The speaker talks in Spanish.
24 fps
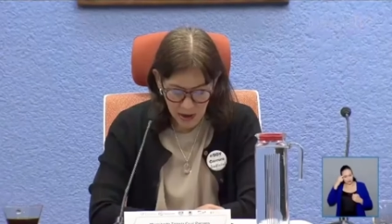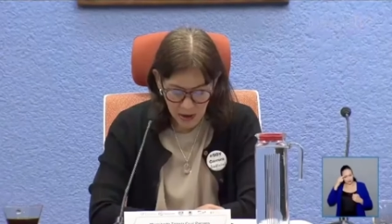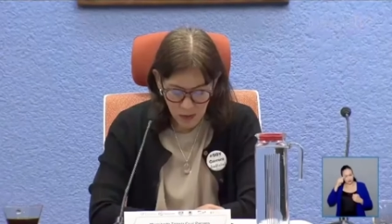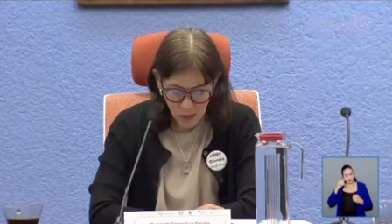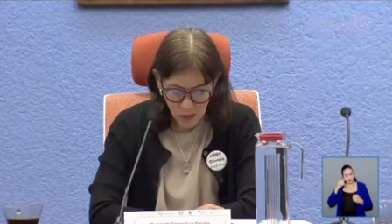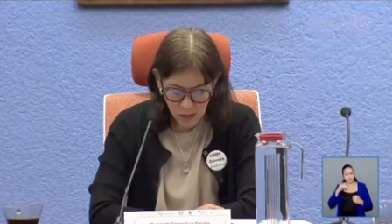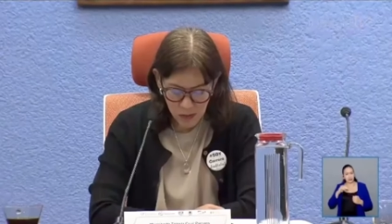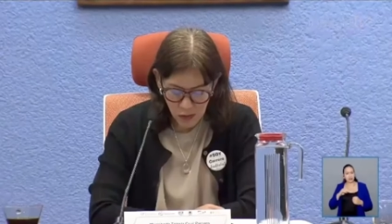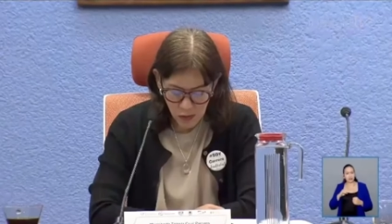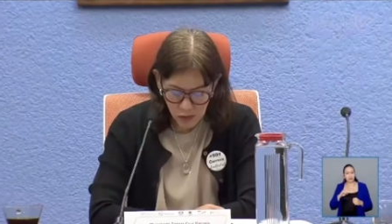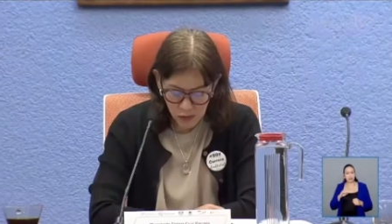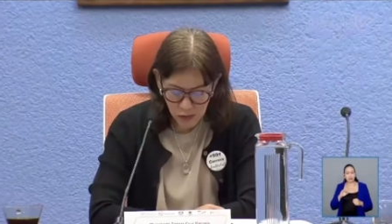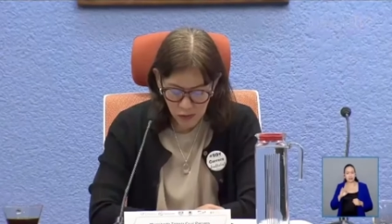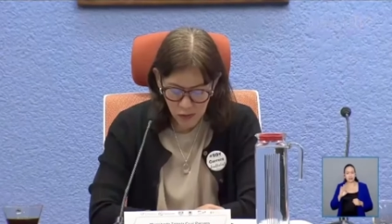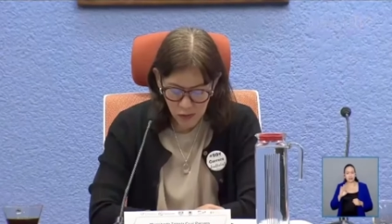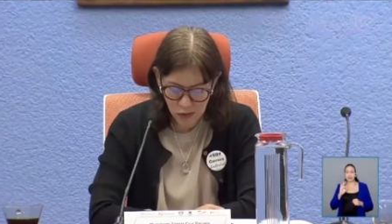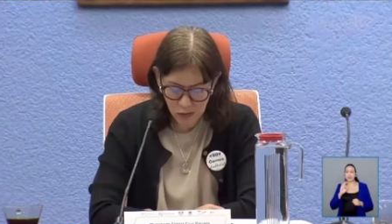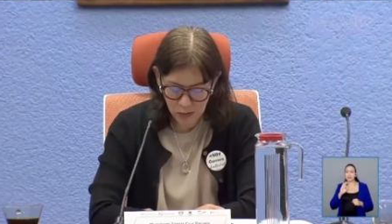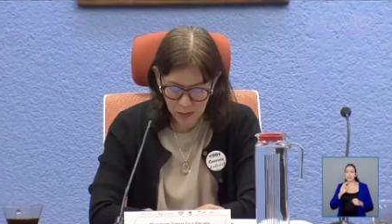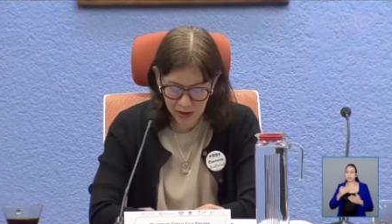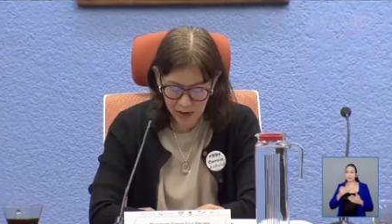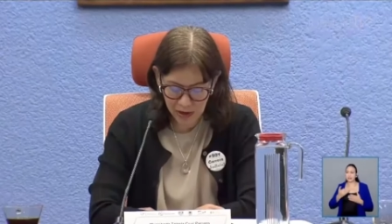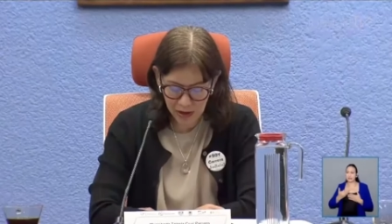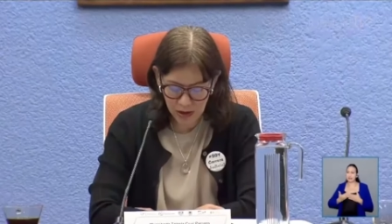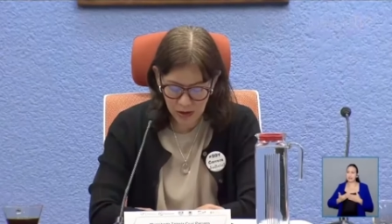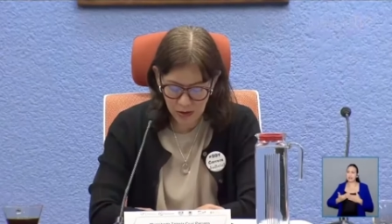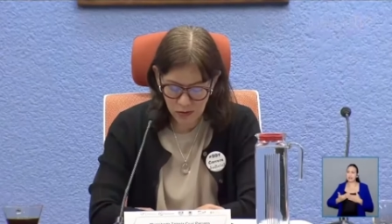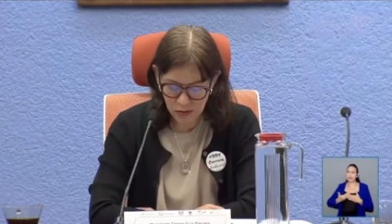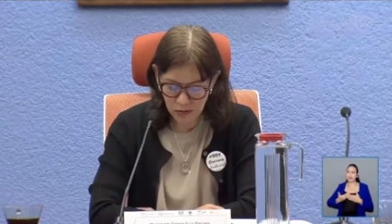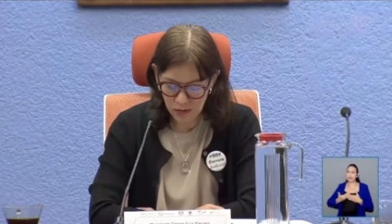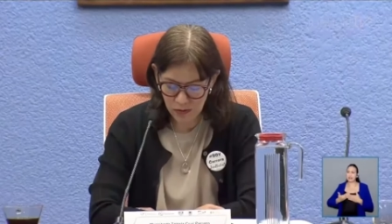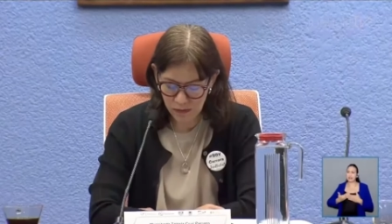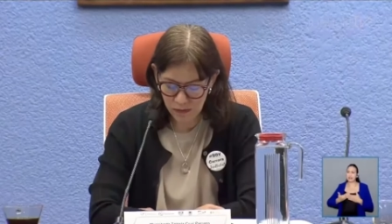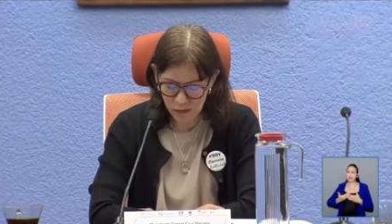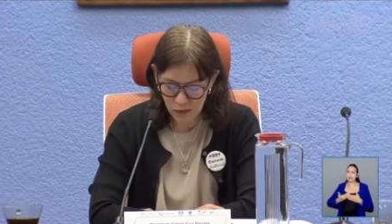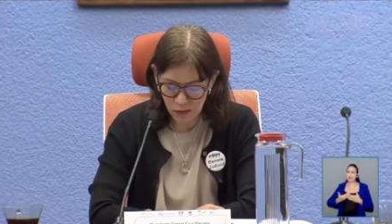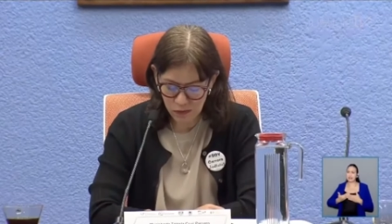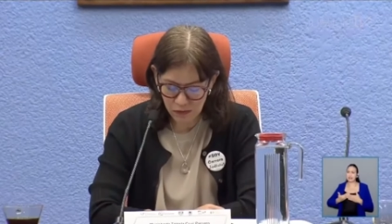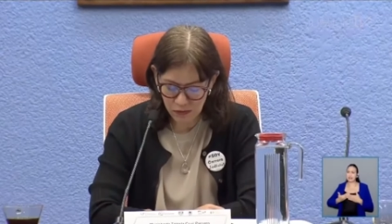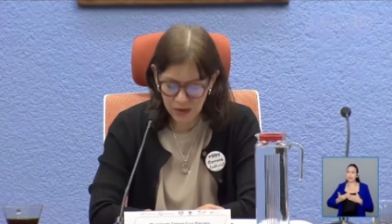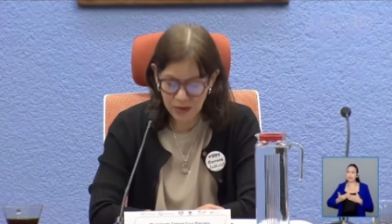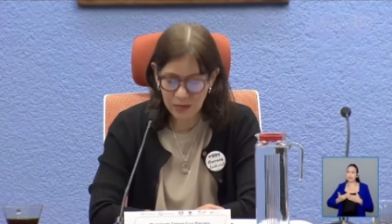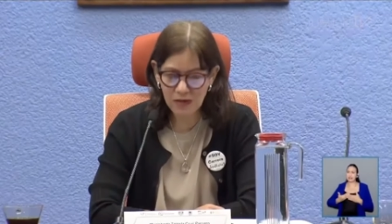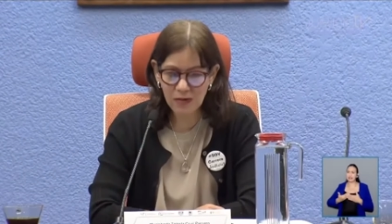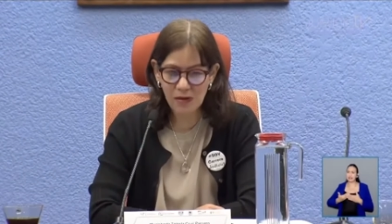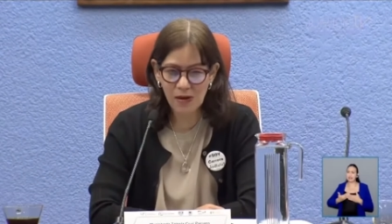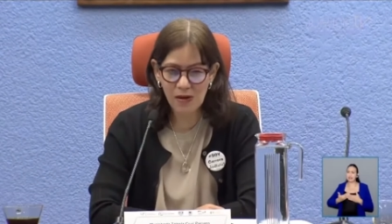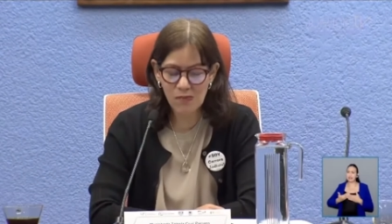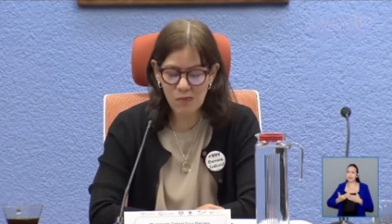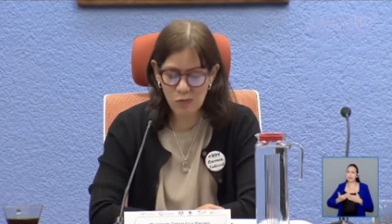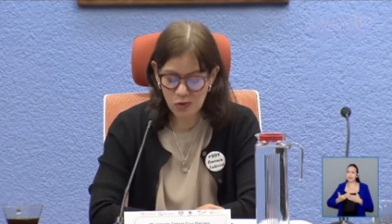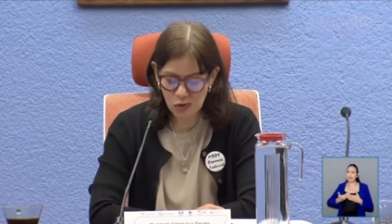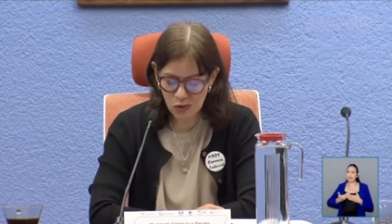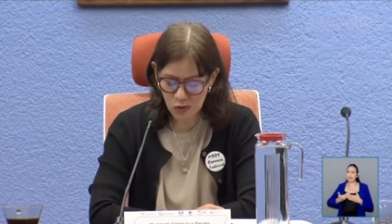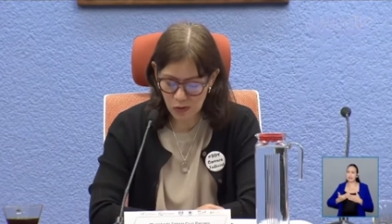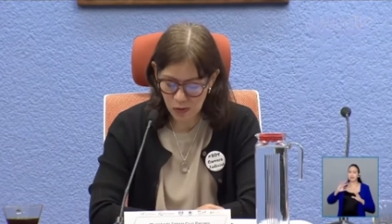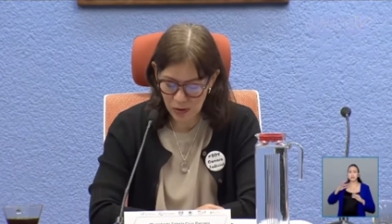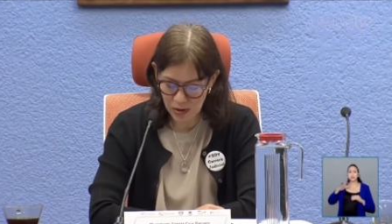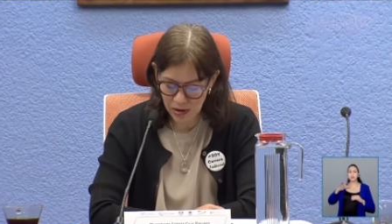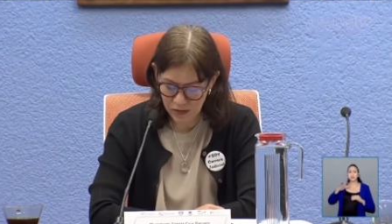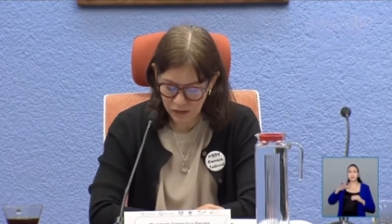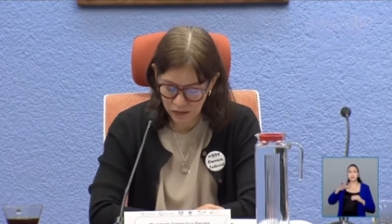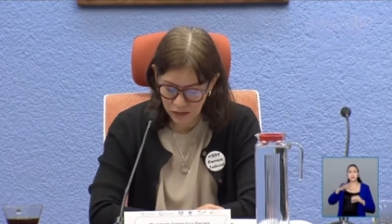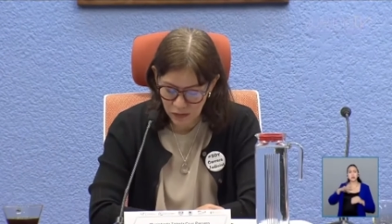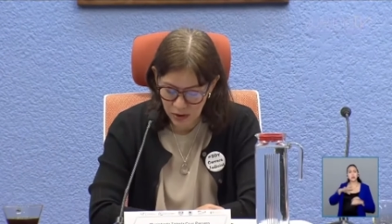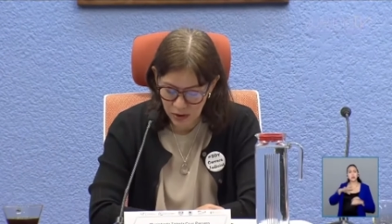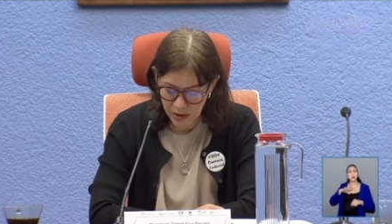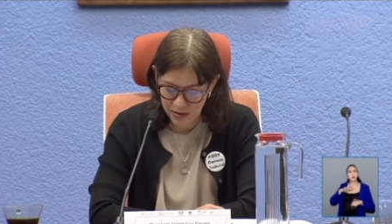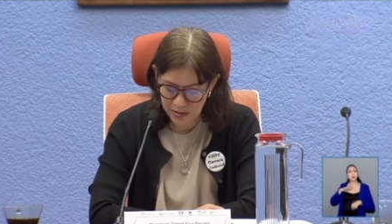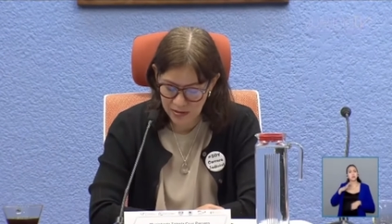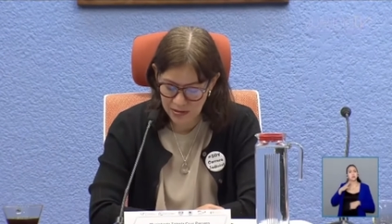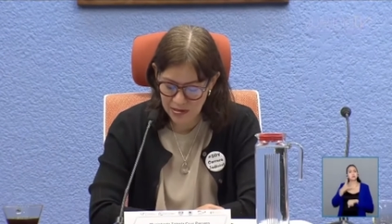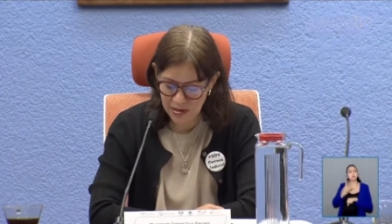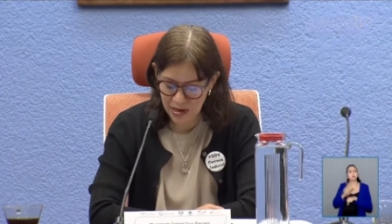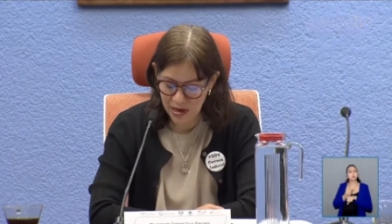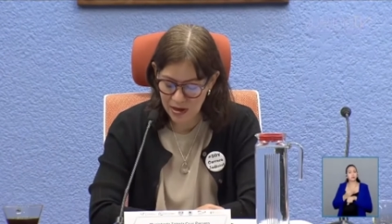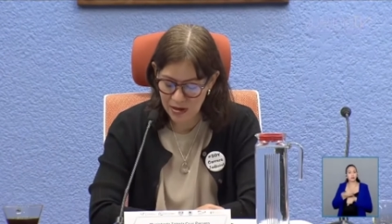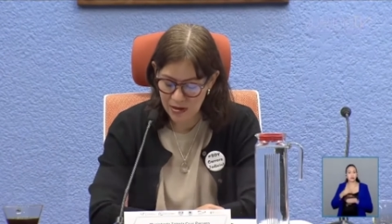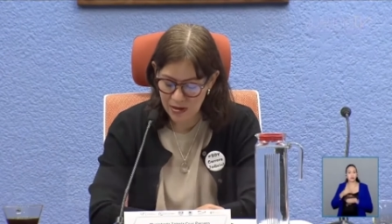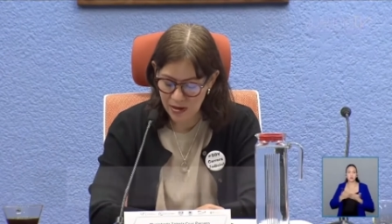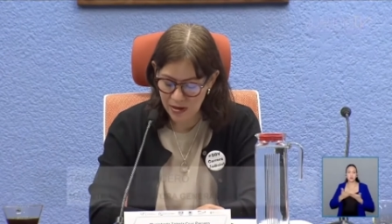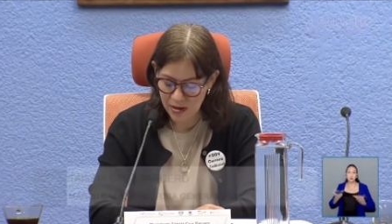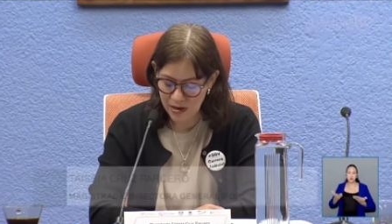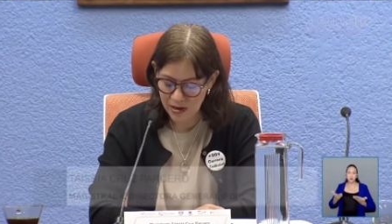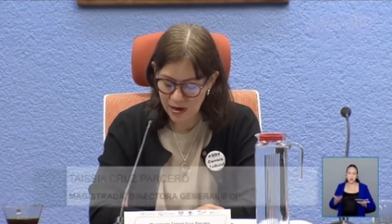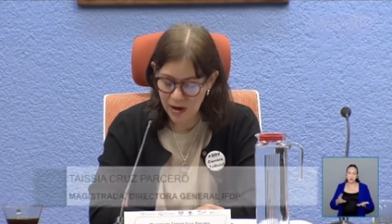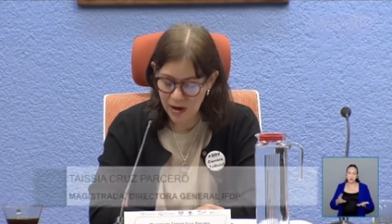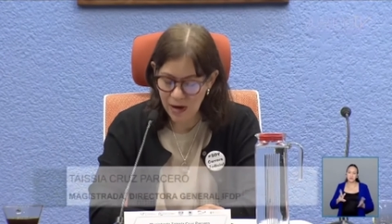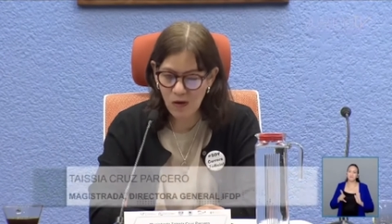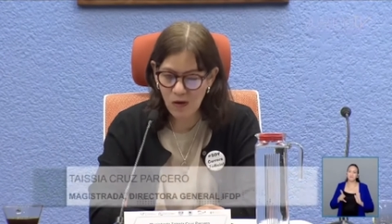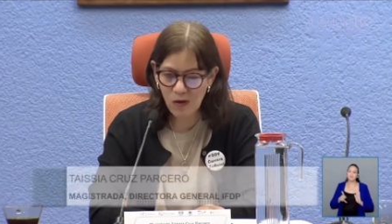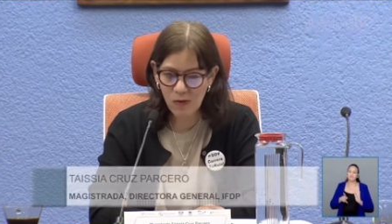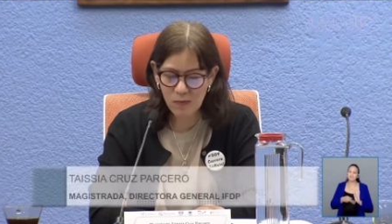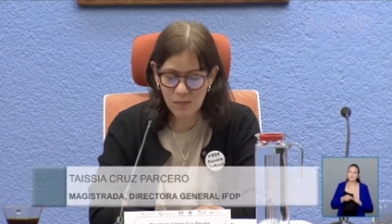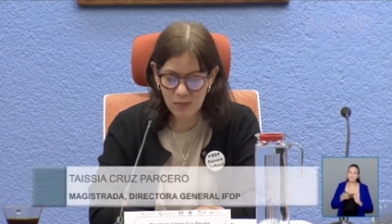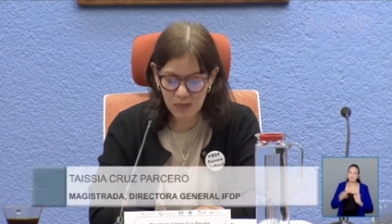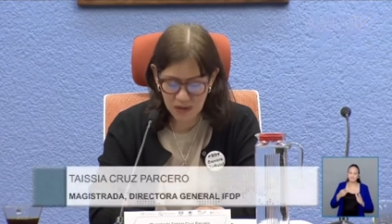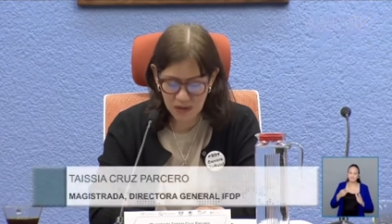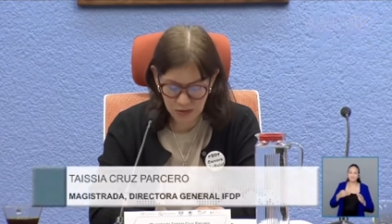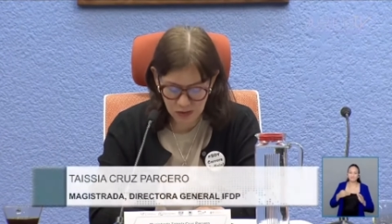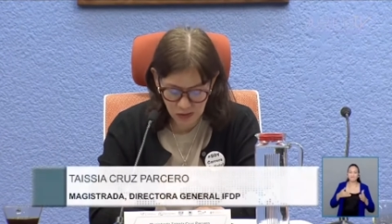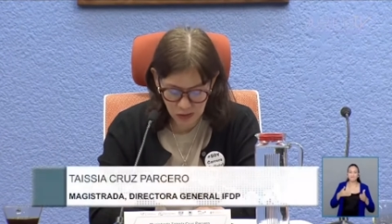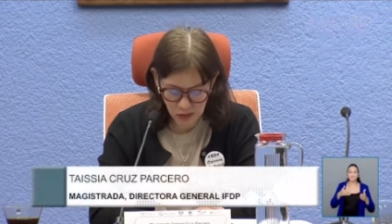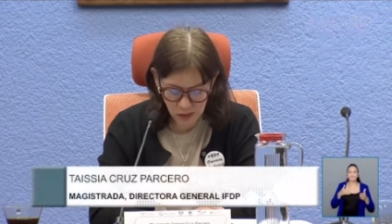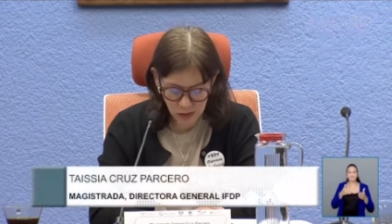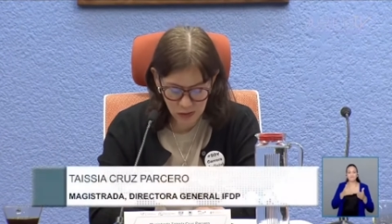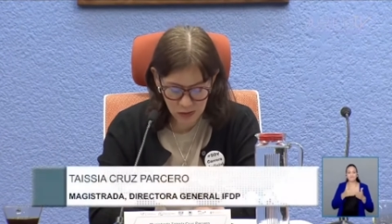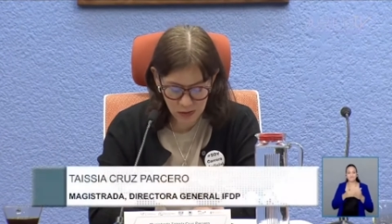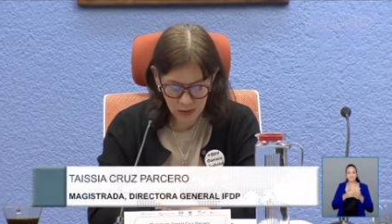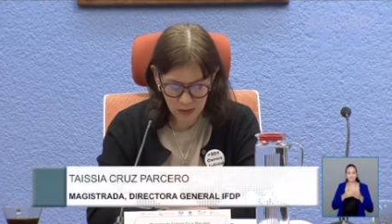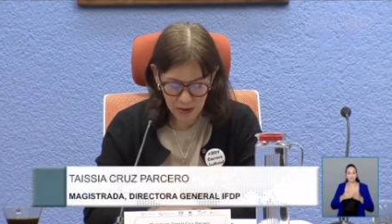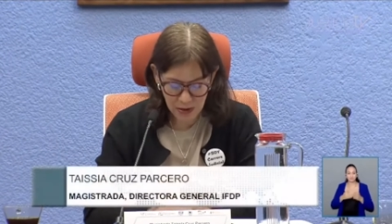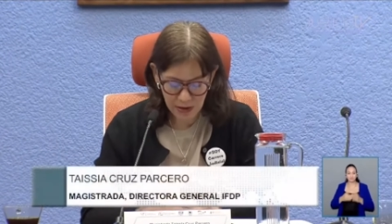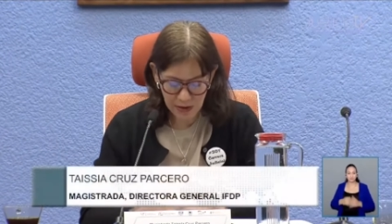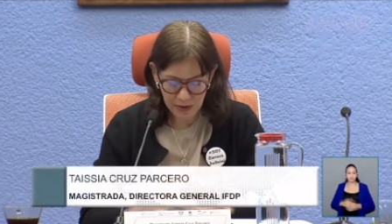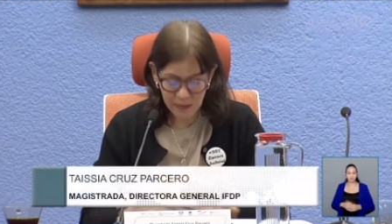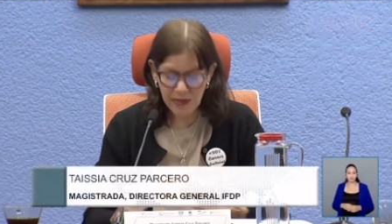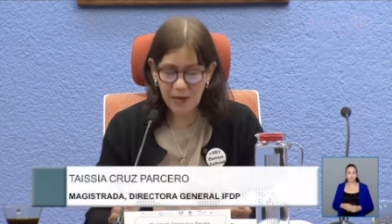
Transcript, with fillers: Hago votos para que lo enfrentemos con la fuerza y la convicción